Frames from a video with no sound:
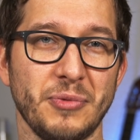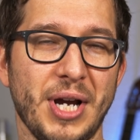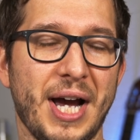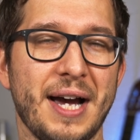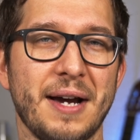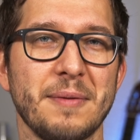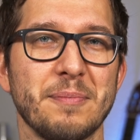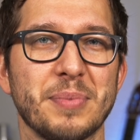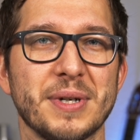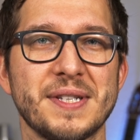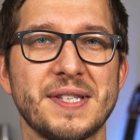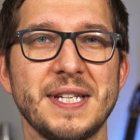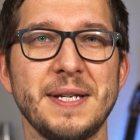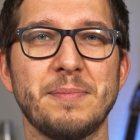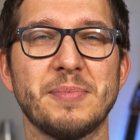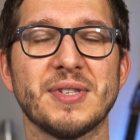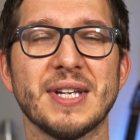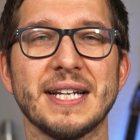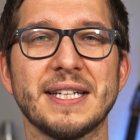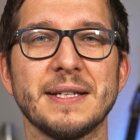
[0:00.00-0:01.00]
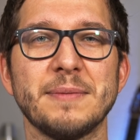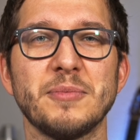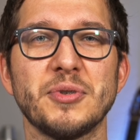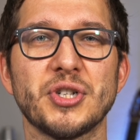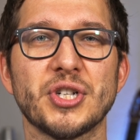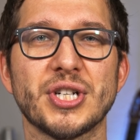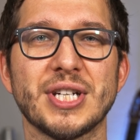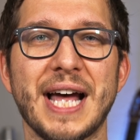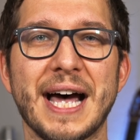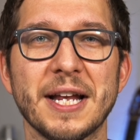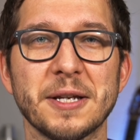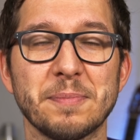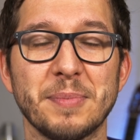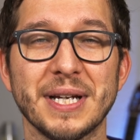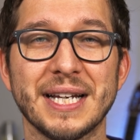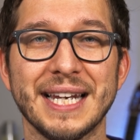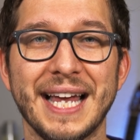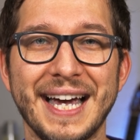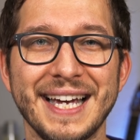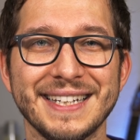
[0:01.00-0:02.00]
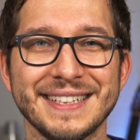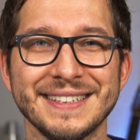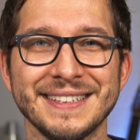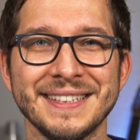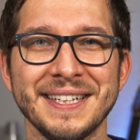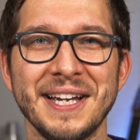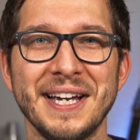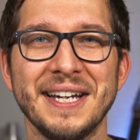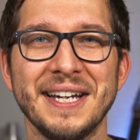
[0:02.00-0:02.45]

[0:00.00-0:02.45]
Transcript: ja, im Prinzip seit dem Start begleiten.